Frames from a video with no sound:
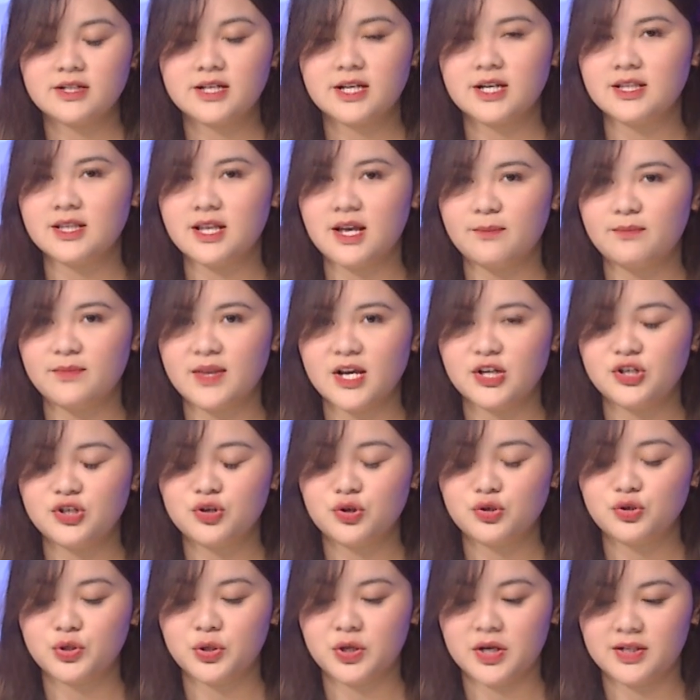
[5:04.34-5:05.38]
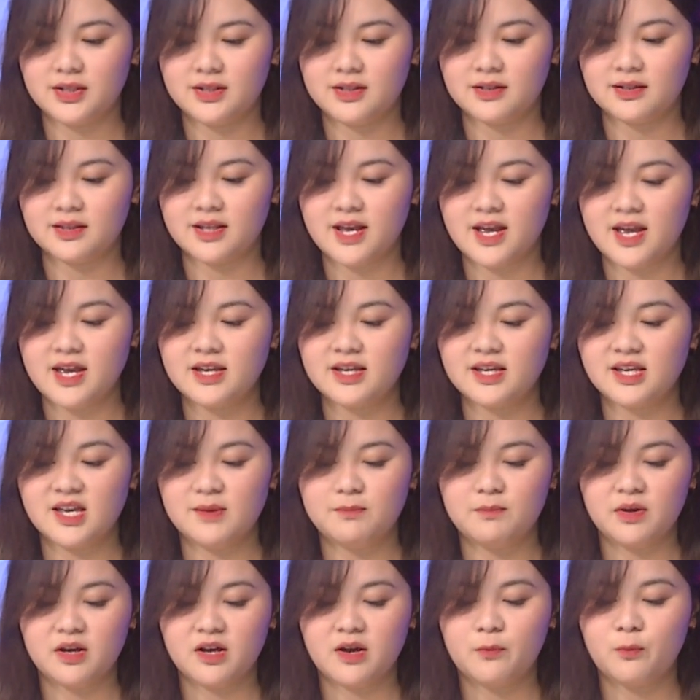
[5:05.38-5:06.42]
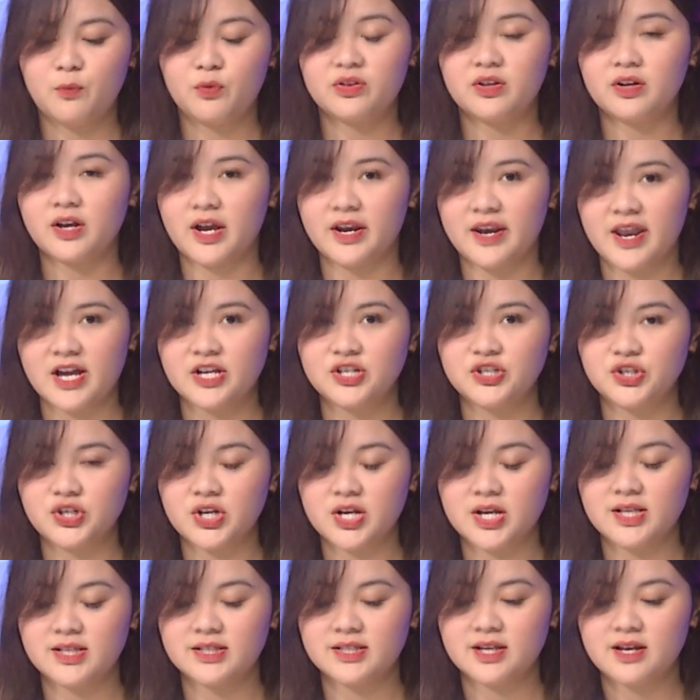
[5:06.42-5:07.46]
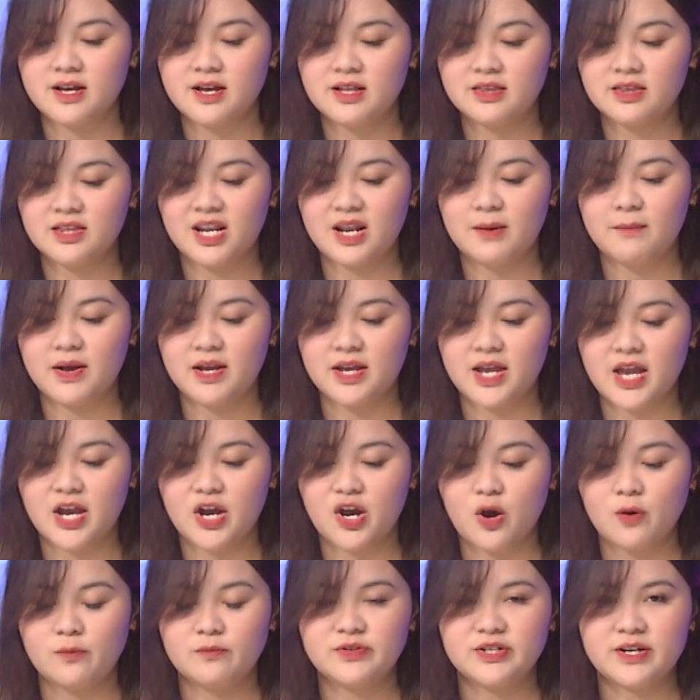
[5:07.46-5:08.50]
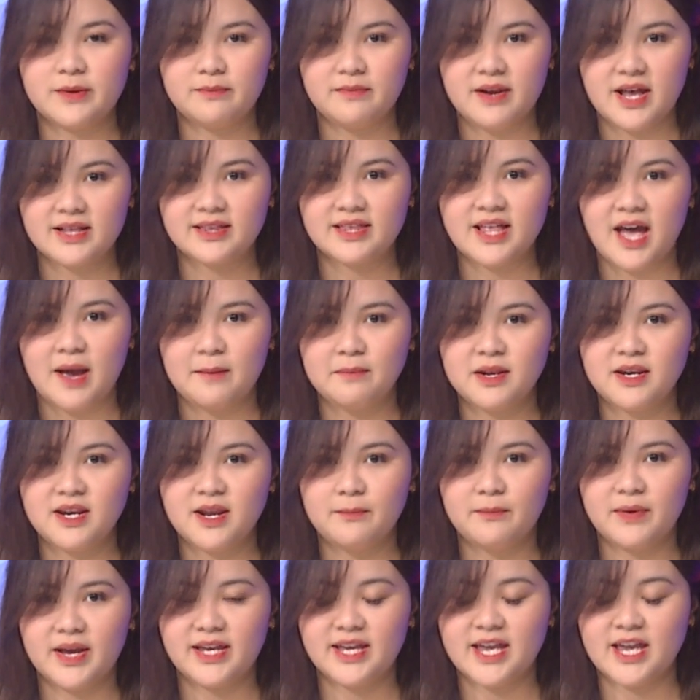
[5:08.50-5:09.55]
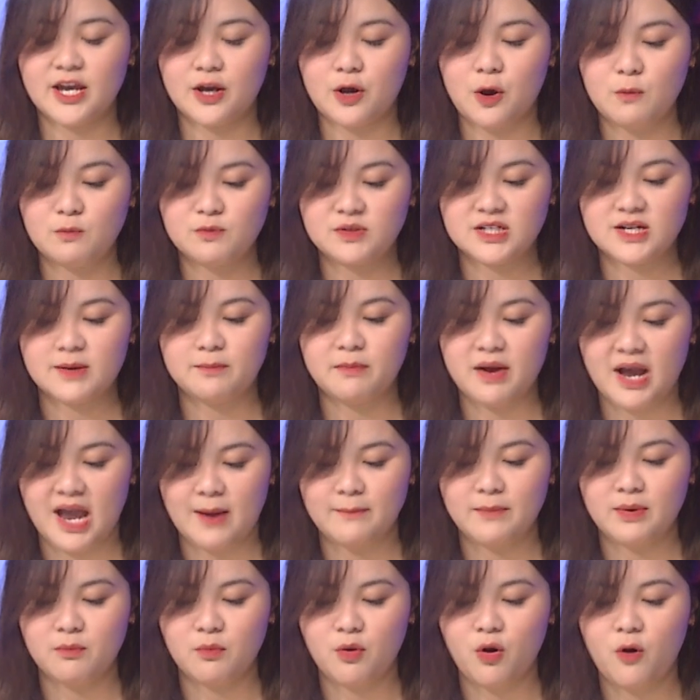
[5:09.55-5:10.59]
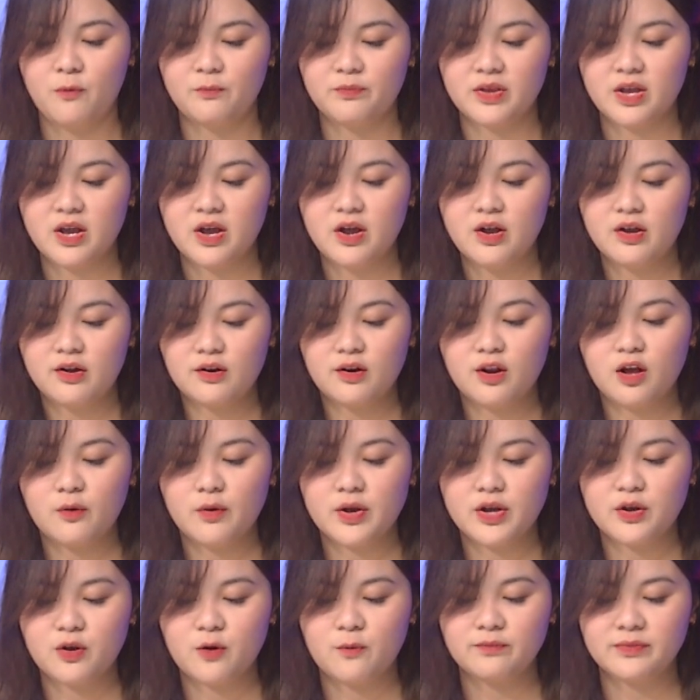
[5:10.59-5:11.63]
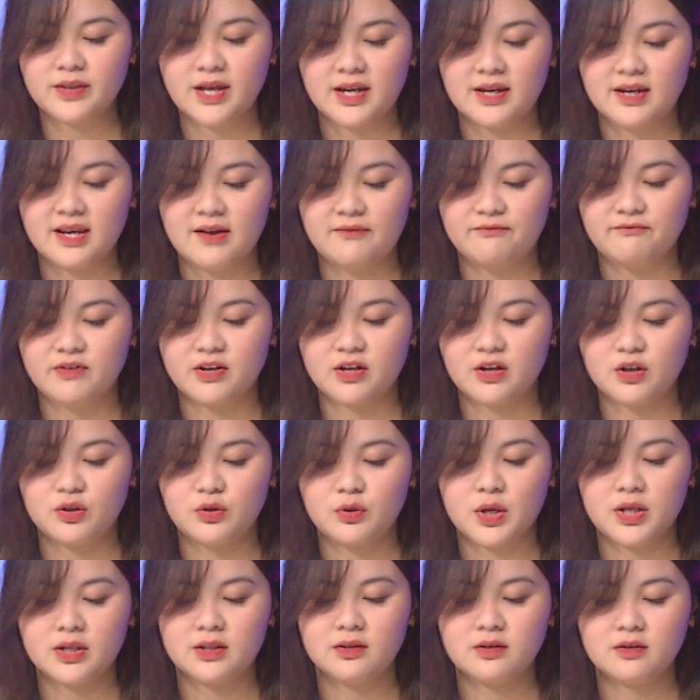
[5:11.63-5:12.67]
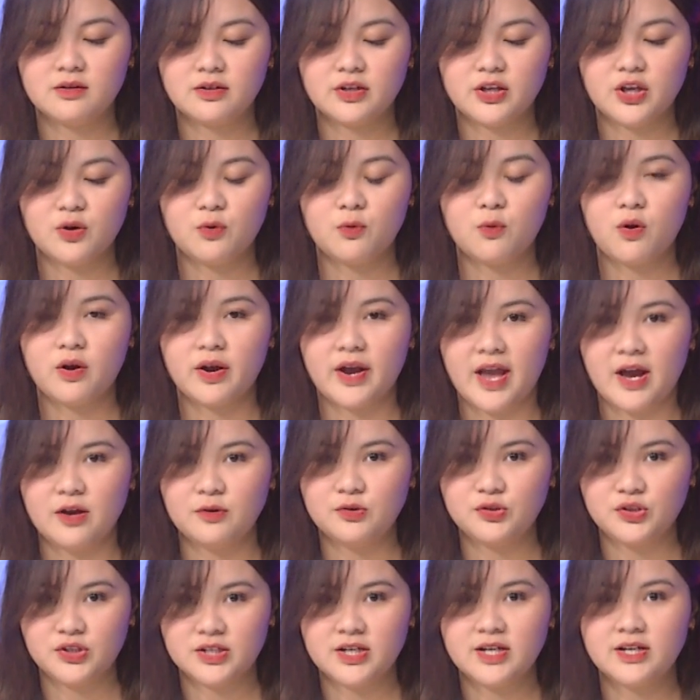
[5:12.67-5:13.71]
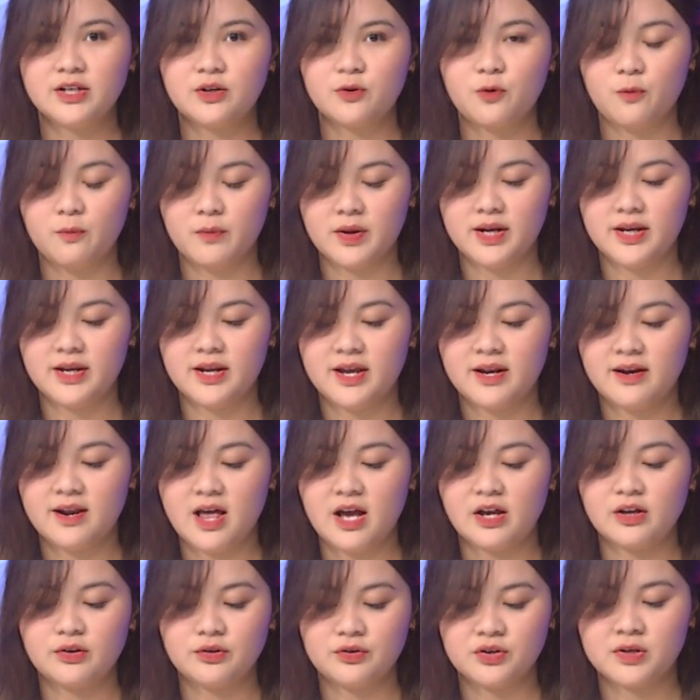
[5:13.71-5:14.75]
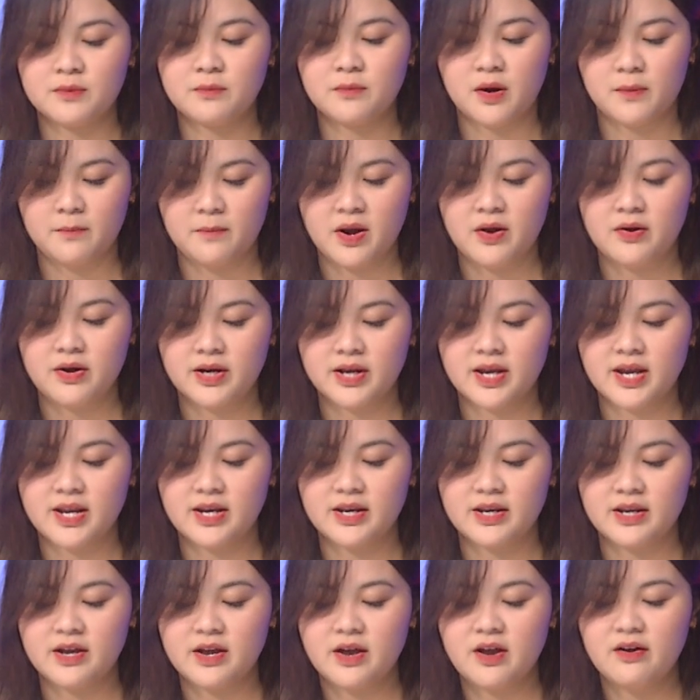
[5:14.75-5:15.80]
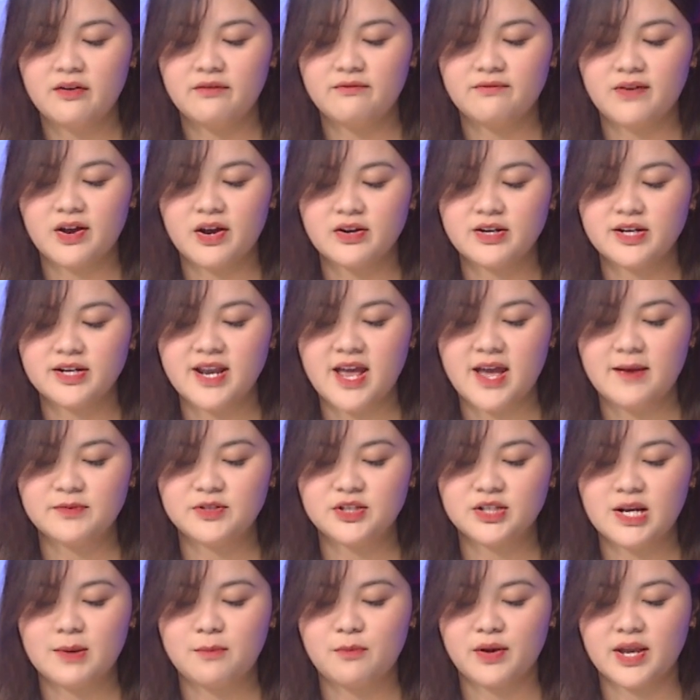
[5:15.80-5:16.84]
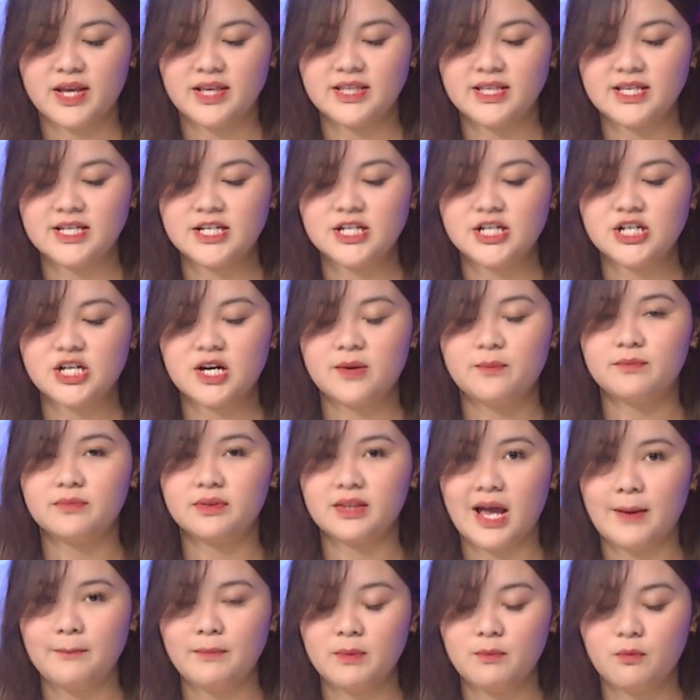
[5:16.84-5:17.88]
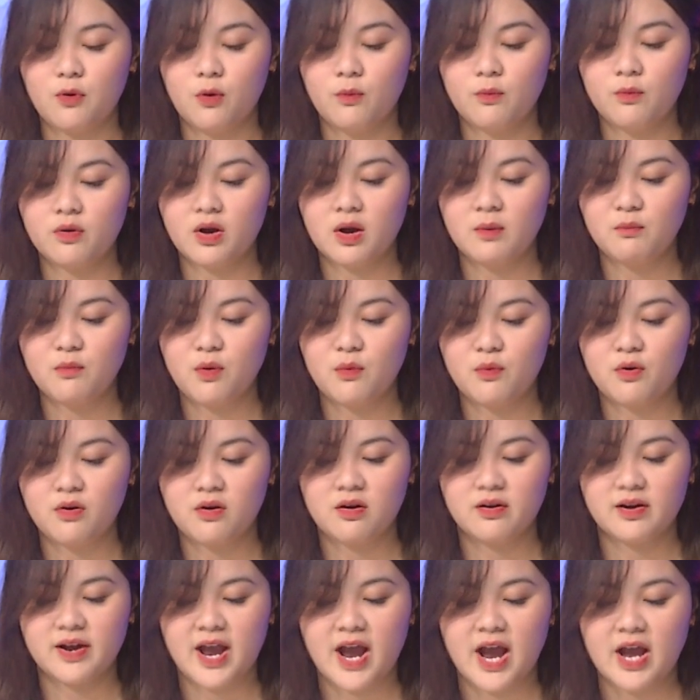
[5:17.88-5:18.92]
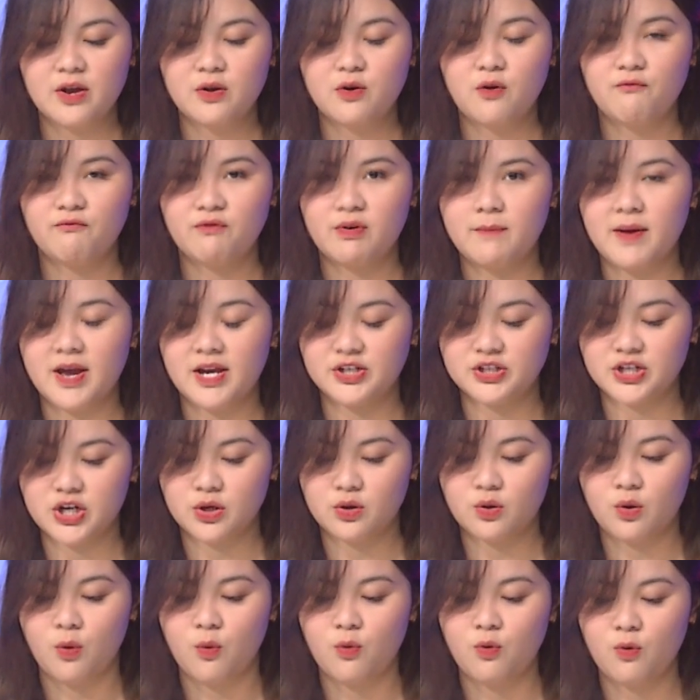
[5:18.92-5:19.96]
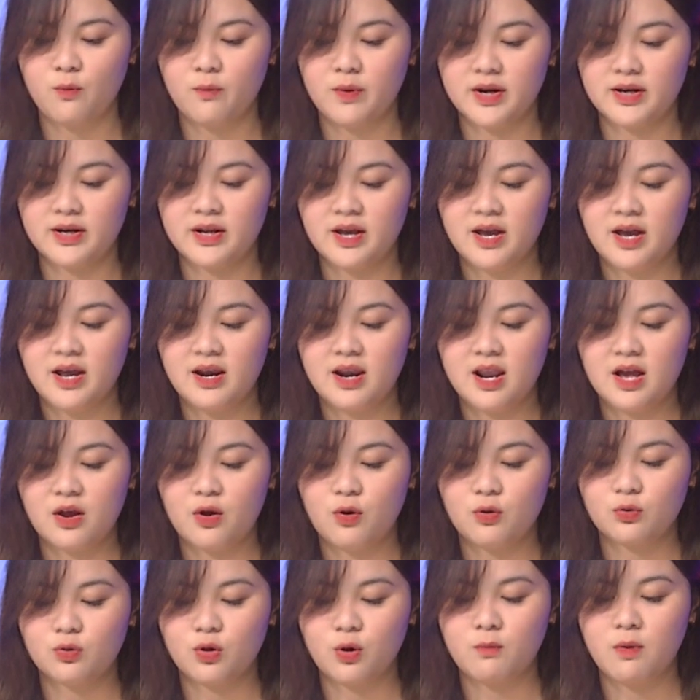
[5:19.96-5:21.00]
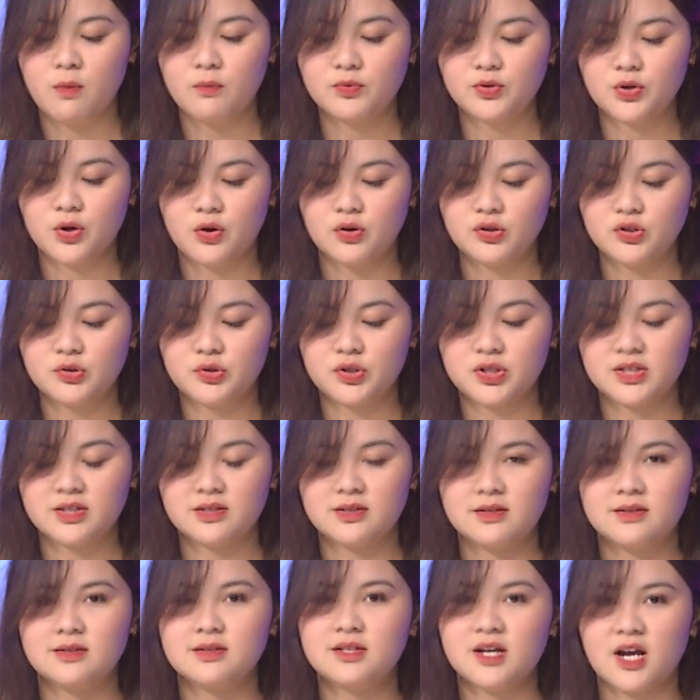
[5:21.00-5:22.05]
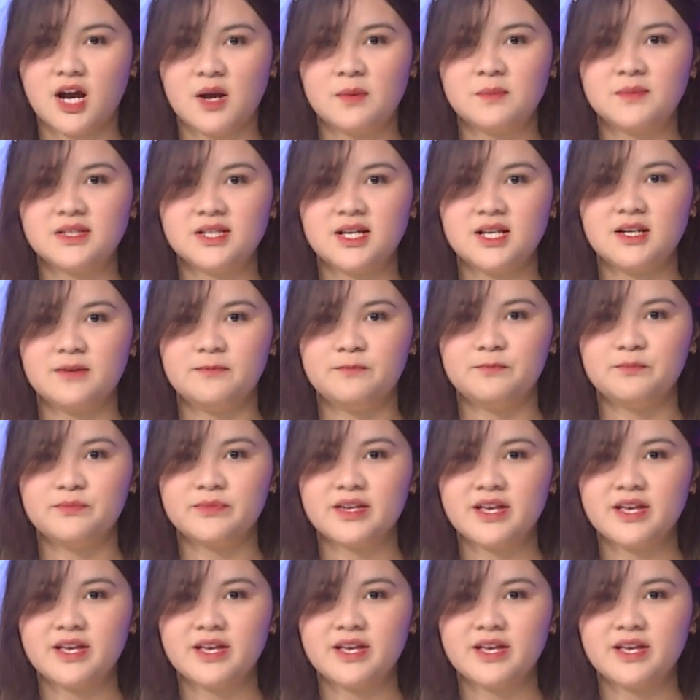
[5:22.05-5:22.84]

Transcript: khi tham gia show truyền hình thực tế Keeping Up With The Kardashians từ năm 2008 đến năm 2021. Khloe cũng thành lập và kinh doanh thương hiệu quần áo jean của mình là Good American và người đẹp sinh năm 1984 có một cô con gái cùng với bạn trai cũ của mình là cầu thủ bóng rổ Tristan Thompson.